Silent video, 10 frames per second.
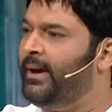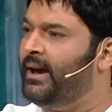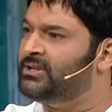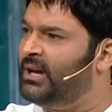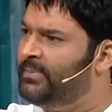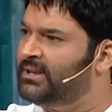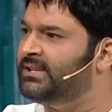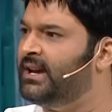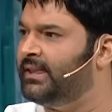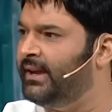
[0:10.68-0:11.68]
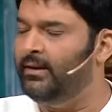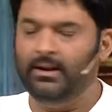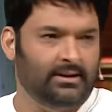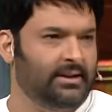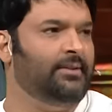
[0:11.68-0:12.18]
पे ऐसा बदल जाते हैं
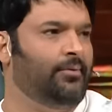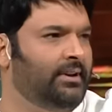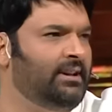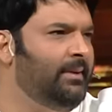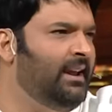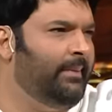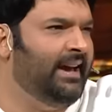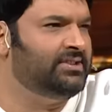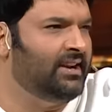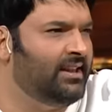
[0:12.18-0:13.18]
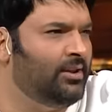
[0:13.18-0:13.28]
जैसे फॉर एग्जाम्पल एक मैच चल रहा